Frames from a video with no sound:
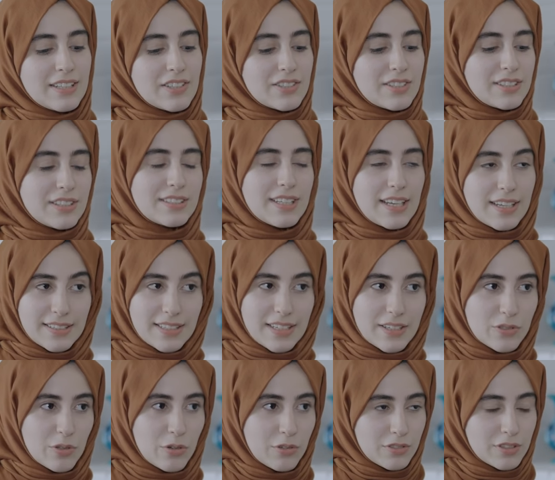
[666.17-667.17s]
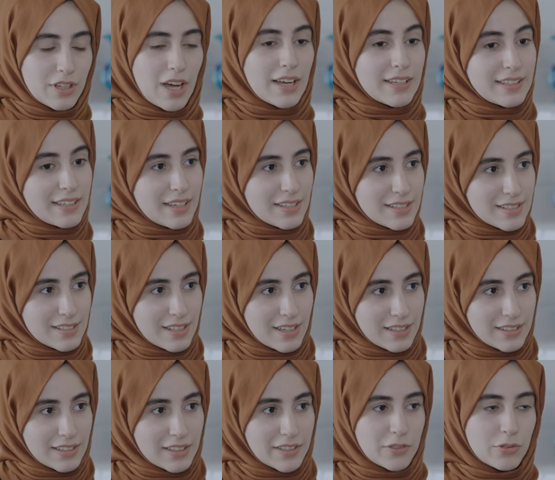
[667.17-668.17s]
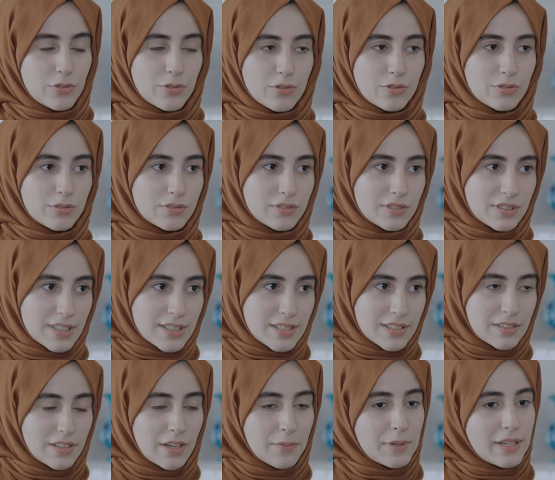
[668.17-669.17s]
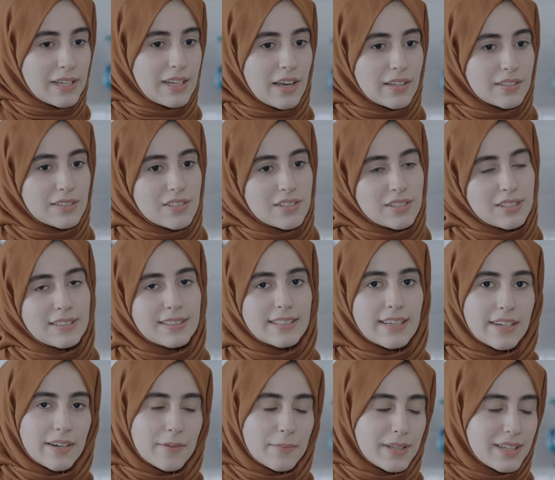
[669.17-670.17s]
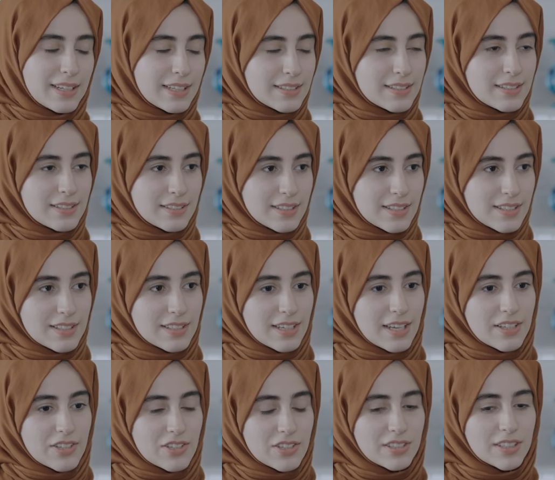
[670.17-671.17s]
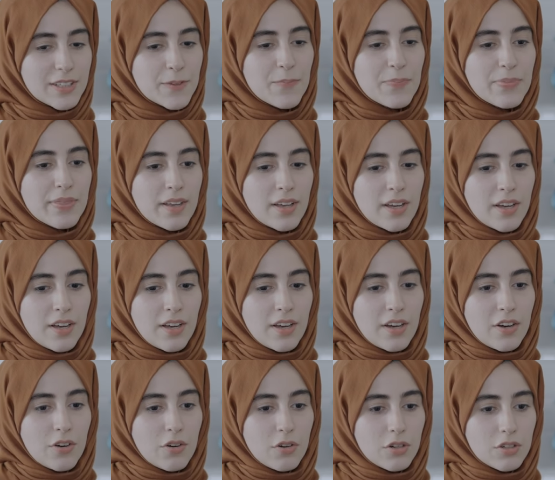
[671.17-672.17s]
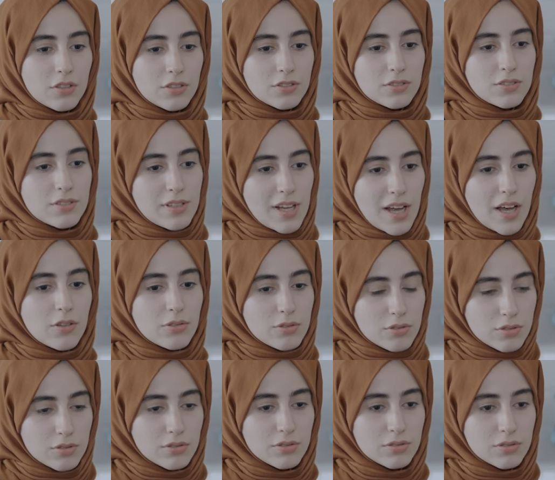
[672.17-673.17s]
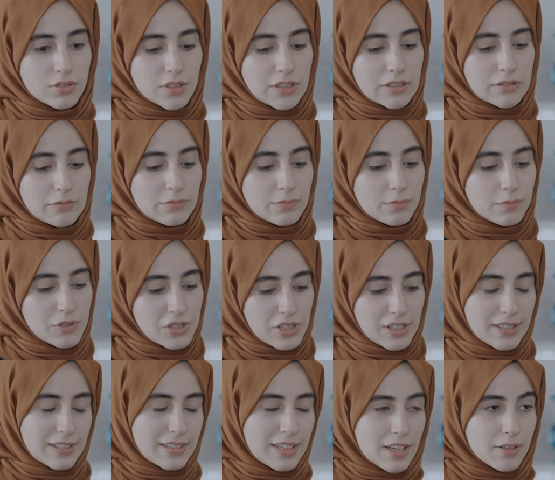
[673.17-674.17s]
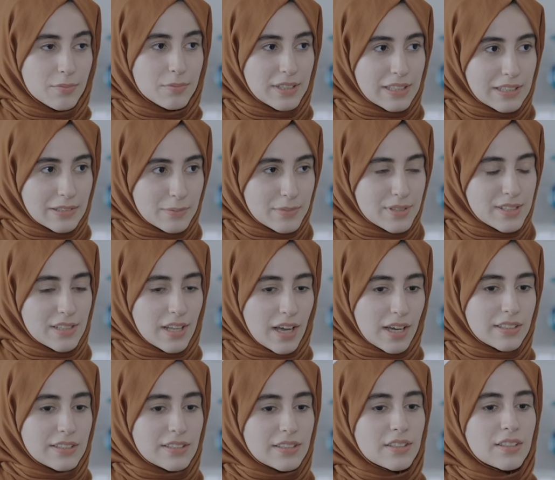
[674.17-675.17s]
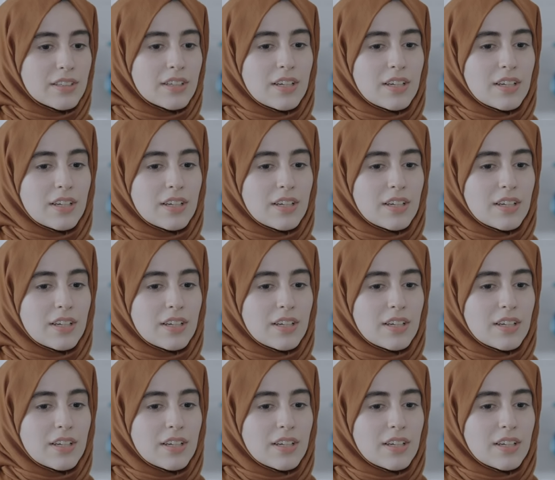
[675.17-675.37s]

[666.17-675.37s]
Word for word: İşte tek tek sordu hangi hastaneye gidiyorsun, nasıl ameliyat işte, diğer ameliyatın nasıl geçti. O sağ olsun e, bir şekilde hep yanımızdaydı.